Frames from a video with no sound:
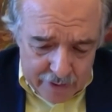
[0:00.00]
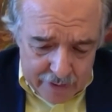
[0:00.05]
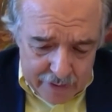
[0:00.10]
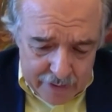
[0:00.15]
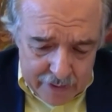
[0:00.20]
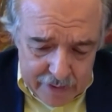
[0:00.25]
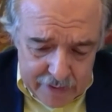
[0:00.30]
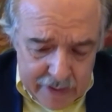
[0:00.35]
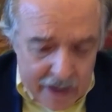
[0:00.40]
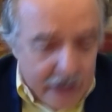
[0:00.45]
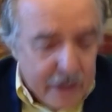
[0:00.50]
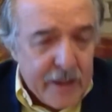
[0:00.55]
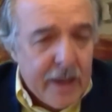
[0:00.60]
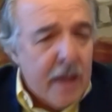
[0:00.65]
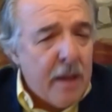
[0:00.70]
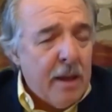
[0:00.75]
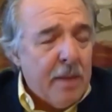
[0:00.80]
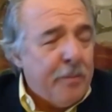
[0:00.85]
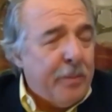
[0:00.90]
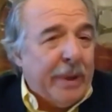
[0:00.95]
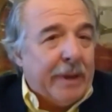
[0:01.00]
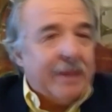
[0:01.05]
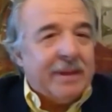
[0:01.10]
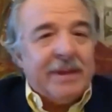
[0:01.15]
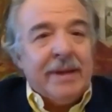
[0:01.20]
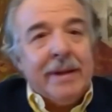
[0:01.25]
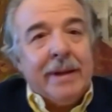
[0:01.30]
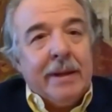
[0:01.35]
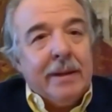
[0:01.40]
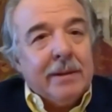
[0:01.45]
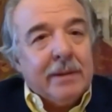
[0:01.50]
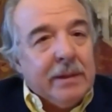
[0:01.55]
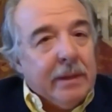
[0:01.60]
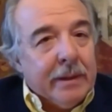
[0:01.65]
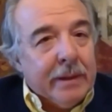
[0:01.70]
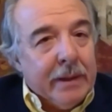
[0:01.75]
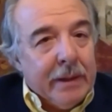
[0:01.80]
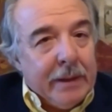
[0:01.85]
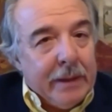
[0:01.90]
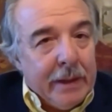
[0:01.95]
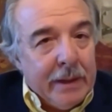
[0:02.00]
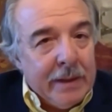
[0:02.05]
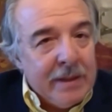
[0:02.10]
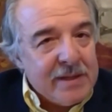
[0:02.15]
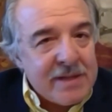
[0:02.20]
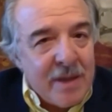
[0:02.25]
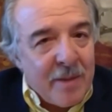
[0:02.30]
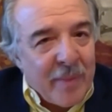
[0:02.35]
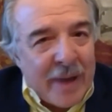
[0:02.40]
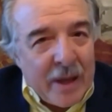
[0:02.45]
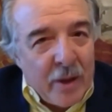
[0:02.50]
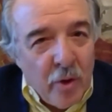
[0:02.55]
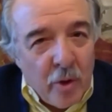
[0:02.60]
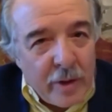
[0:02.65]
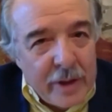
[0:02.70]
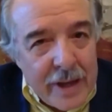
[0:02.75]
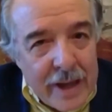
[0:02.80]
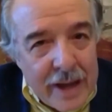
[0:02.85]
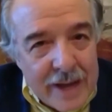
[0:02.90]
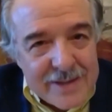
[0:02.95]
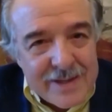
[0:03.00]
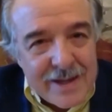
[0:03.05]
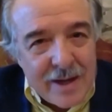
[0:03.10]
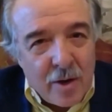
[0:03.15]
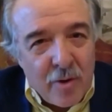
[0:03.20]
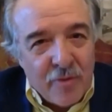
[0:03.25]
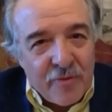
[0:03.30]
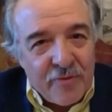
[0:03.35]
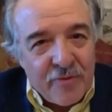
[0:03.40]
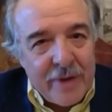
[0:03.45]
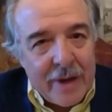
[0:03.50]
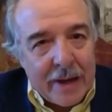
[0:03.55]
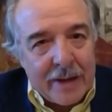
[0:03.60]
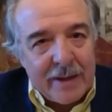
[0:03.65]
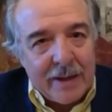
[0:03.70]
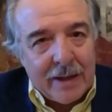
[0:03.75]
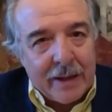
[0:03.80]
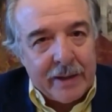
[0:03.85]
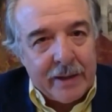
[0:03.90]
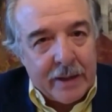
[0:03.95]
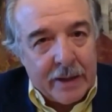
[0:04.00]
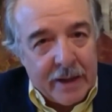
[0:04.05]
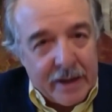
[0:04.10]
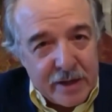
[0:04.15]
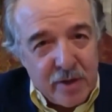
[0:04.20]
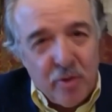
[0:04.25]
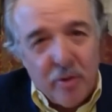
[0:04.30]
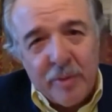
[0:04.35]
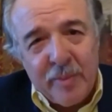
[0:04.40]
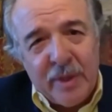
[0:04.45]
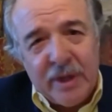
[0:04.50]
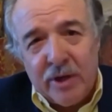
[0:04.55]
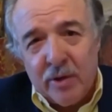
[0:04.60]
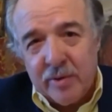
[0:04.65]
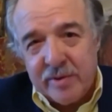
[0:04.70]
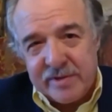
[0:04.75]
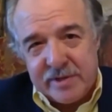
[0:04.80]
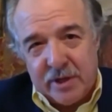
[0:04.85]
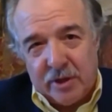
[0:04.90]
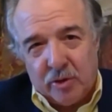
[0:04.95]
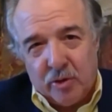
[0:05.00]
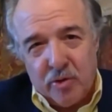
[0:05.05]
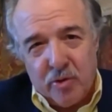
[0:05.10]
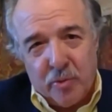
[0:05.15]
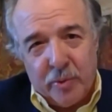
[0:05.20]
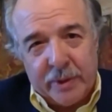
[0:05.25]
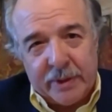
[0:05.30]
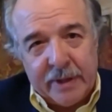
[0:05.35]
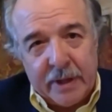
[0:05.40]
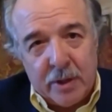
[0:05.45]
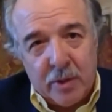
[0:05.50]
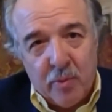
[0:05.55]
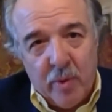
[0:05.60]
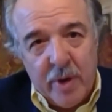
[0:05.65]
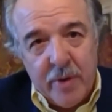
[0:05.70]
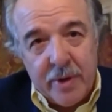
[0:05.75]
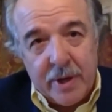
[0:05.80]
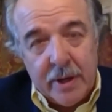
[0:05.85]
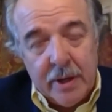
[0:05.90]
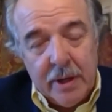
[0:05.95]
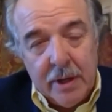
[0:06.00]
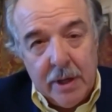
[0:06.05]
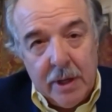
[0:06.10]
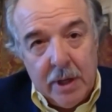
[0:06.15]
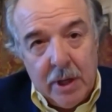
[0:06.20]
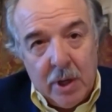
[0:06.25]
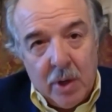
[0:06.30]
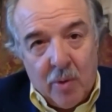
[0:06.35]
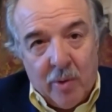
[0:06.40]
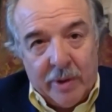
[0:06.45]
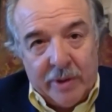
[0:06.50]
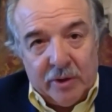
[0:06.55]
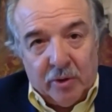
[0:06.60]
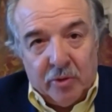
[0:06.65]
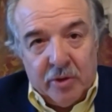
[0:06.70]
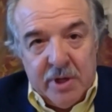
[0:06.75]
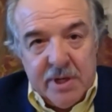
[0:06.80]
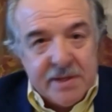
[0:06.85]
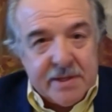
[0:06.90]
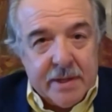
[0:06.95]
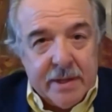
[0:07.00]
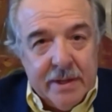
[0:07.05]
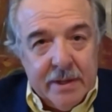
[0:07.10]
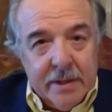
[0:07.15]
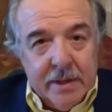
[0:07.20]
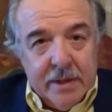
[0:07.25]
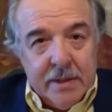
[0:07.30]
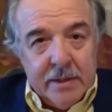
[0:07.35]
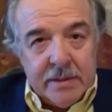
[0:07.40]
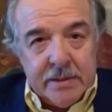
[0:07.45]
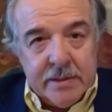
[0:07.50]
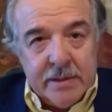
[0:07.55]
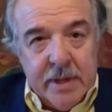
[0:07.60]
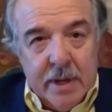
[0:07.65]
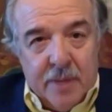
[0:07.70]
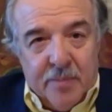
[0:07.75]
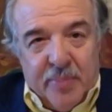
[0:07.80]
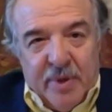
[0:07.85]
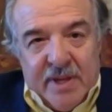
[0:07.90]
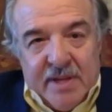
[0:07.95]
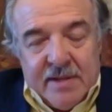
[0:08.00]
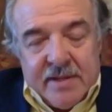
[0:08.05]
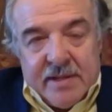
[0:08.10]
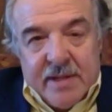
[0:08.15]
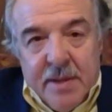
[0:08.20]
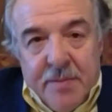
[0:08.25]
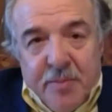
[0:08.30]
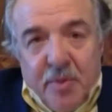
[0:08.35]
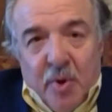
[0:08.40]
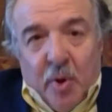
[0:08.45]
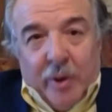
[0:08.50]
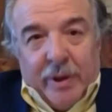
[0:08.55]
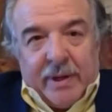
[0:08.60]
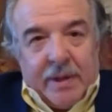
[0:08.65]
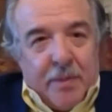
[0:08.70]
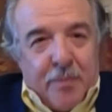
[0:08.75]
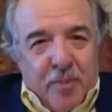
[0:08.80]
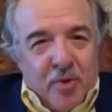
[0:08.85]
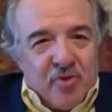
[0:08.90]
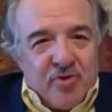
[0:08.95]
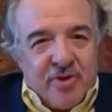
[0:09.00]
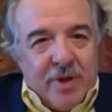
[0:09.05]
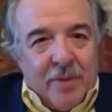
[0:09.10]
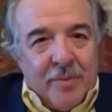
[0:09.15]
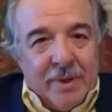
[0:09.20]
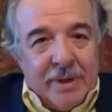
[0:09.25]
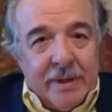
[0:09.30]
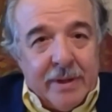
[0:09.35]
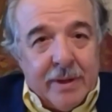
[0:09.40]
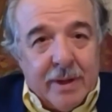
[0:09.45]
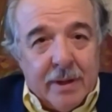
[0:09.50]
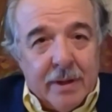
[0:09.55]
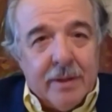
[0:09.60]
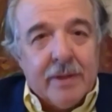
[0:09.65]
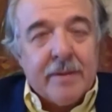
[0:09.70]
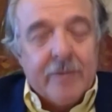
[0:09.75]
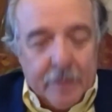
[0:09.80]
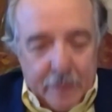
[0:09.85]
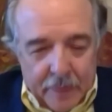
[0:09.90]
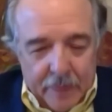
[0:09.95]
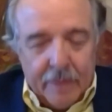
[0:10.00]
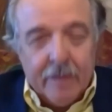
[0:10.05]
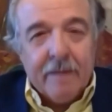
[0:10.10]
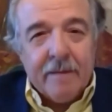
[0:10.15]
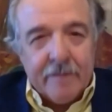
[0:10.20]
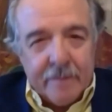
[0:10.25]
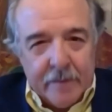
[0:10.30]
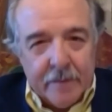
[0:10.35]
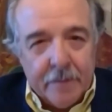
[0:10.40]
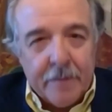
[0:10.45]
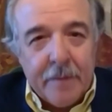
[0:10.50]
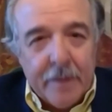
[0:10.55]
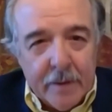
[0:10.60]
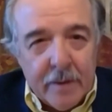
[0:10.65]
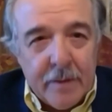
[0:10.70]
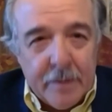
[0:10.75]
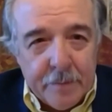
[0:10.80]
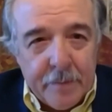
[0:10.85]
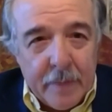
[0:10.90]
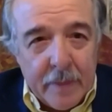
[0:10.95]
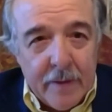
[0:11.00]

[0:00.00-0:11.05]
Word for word: Y ahí es pertinente el llamado que hace Kofi Annan en el año de 1999, cuando dice, si el principio de... le queda 30 segundos.